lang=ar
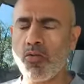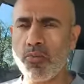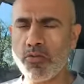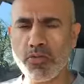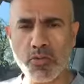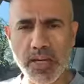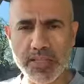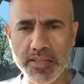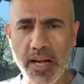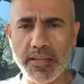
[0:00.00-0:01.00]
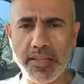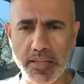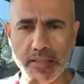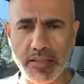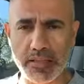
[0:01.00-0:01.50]
ومو سكر صاعد
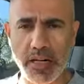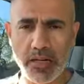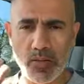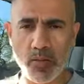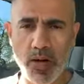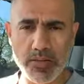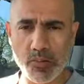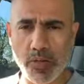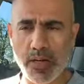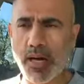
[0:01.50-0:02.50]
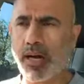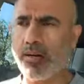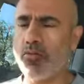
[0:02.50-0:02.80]
يعني انت تاكل هواي سكر لا